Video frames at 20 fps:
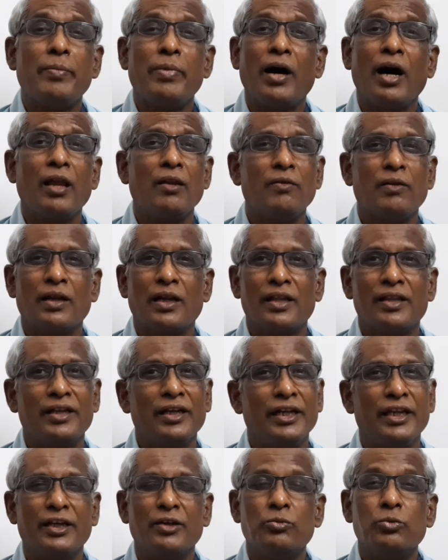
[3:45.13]
பால் வராதுங்க
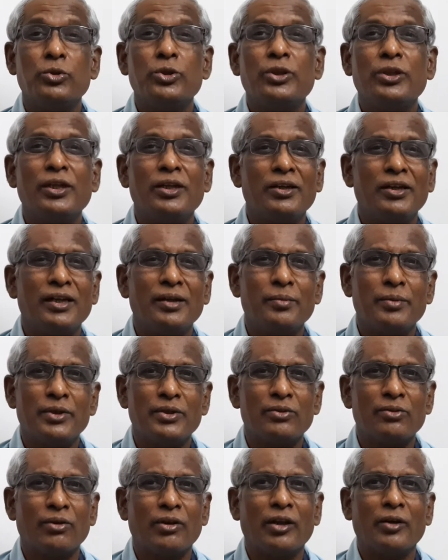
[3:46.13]
நீங்கள் ஊற்றிருங்க
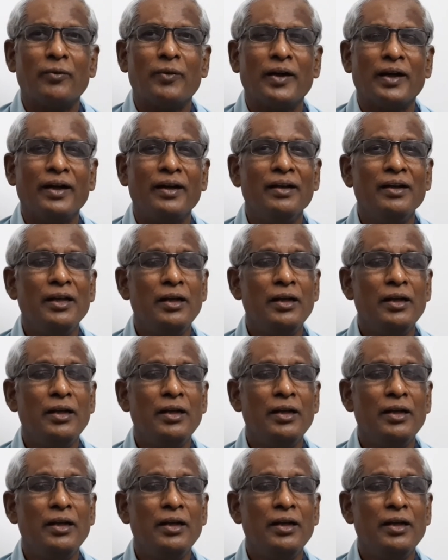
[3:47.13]
அப்படின்னு சொல்லிடுவாங்க